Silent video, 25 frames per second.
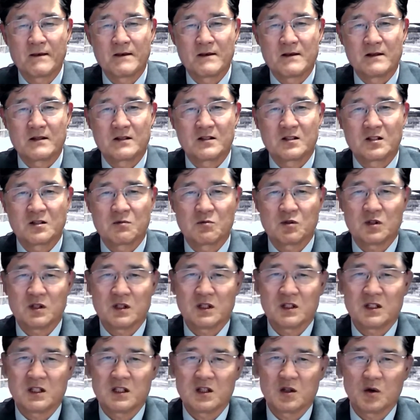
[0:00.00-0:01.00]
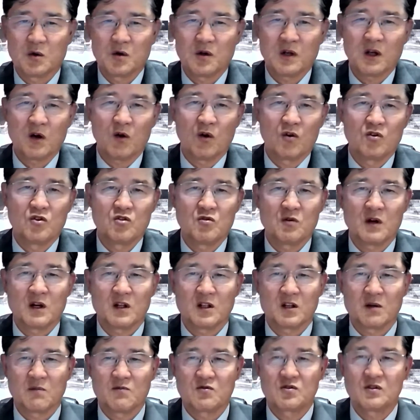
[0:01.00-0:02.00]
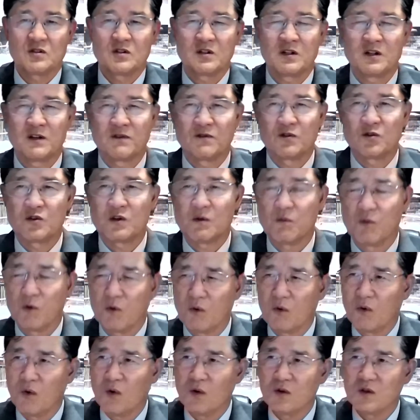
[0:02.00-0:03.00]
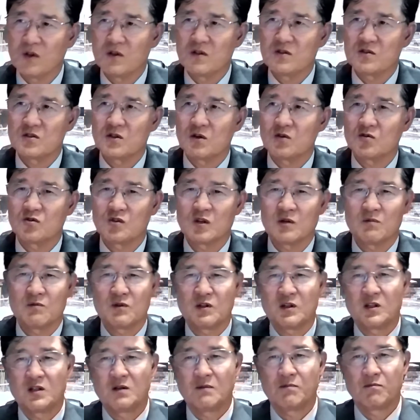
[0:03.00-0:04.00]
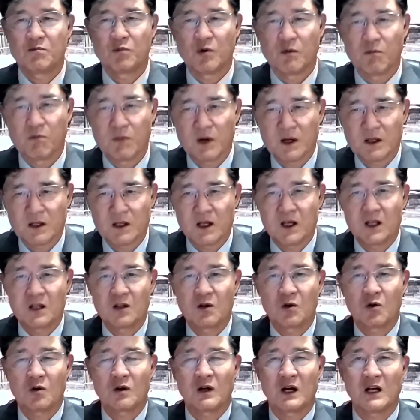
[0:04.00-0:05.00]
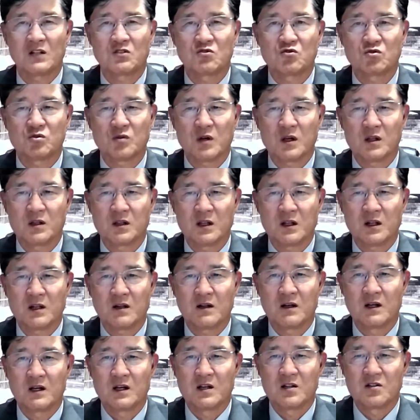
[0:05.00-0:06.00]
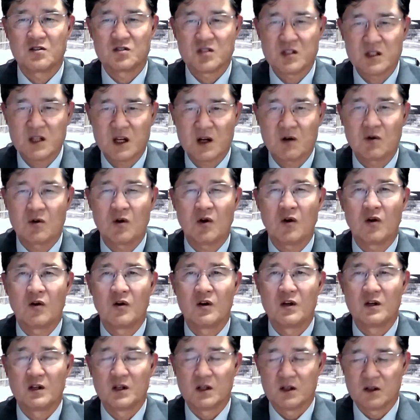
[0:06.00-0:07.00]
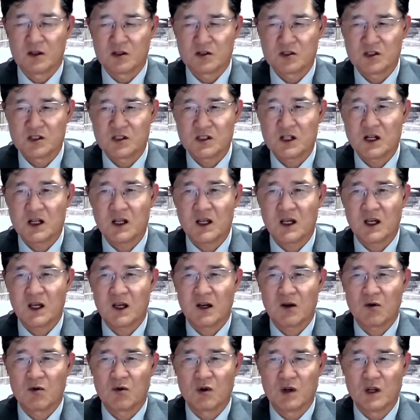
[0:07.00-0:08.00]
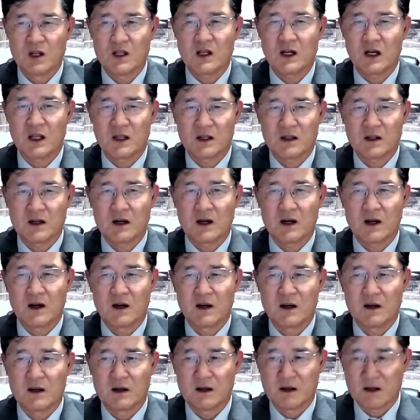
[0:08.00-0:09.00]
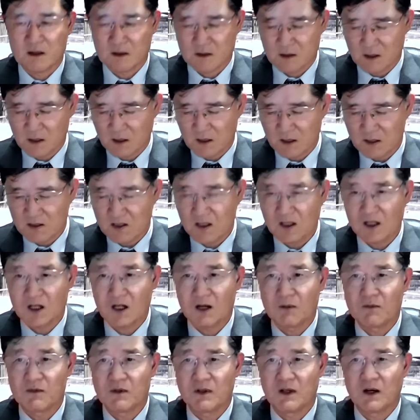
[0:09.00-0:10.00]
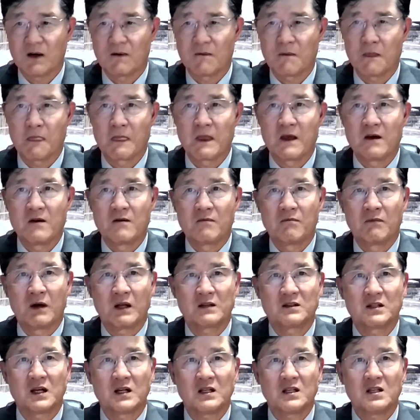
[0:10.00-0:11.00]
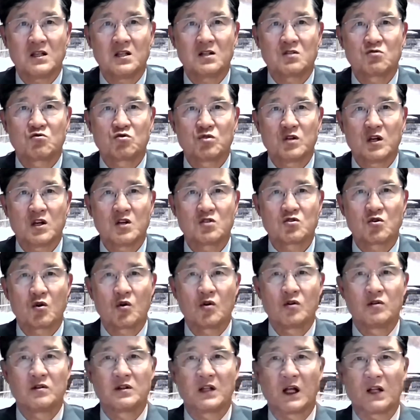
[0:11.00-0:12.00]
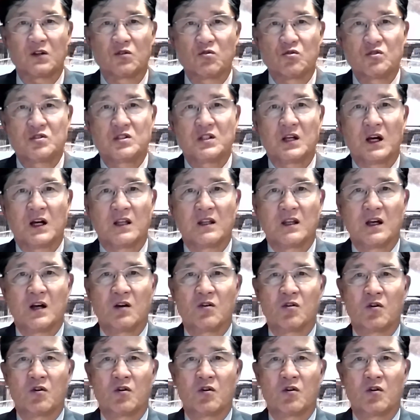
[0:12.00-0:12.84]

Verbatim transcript: 그러므로 이 기도원의 온유와 겸손은 우리 모든 성도님들이 본받아야 되고 갖추어야 될 지혜고 신앙의 원리가 아닌가 그렇게 생각합니다. 마땅히 주의 종은 다투지 아니하고